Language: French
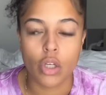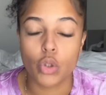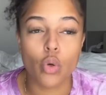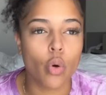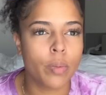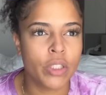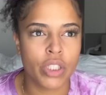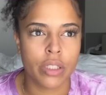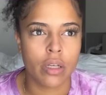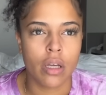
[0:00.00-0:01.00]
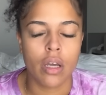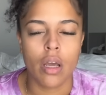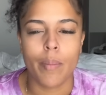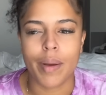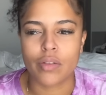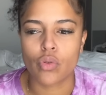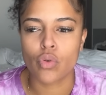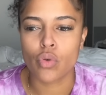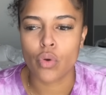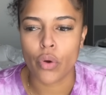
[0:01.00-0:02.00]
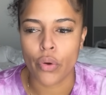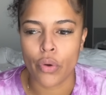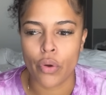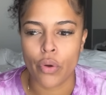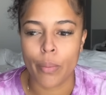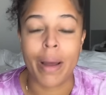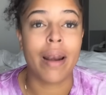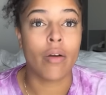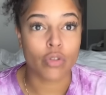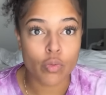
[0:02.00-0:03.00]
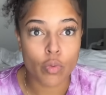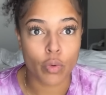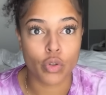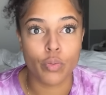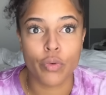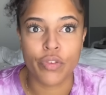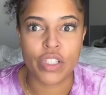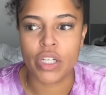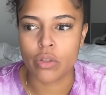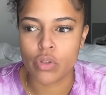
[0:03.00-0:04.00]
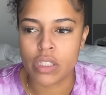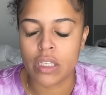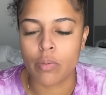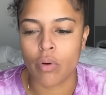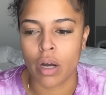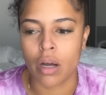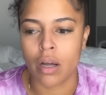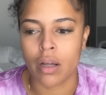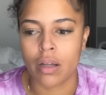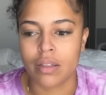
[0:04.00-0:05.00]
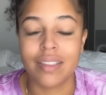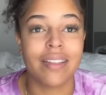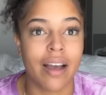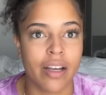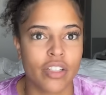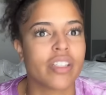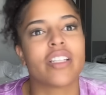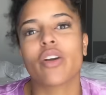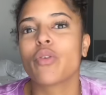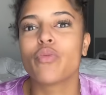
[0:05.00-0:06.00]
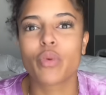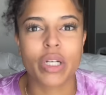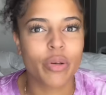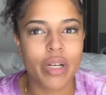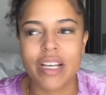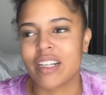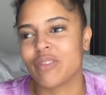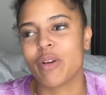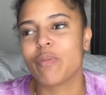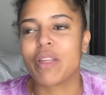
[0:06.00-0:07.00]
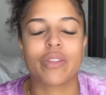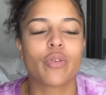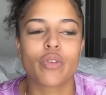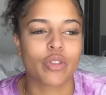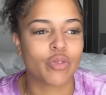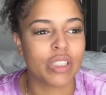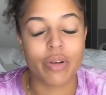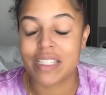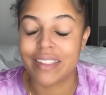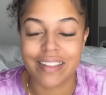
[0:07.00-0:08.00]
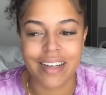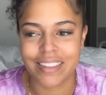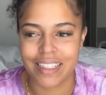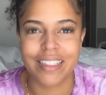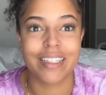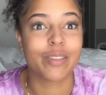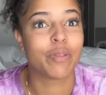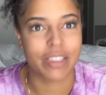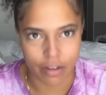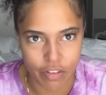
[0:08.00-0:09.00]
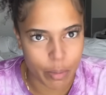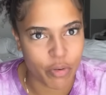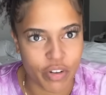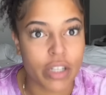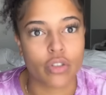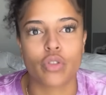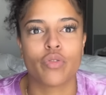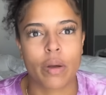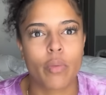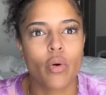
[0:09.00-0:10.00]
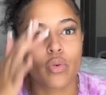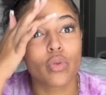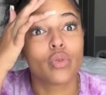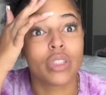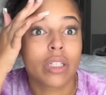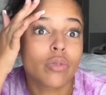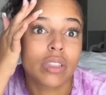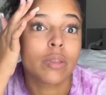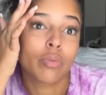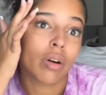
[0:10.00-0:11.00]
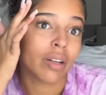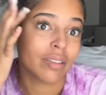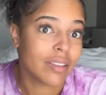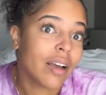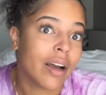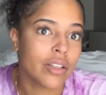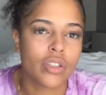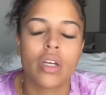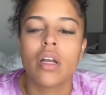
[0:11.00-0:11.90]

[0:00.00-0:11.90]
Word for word: Je suis obligée parce que euh, bah là en ce moment je me fais diagnostiquer pour un TDAH. C'est-à-dire que vous rigolez je vois peut-être que quand je vous dis ouais c'est le TDAH, TDAH, mais c'est vraiment vrai. je suis vraiment en cours de diagnostic pour un TDAH.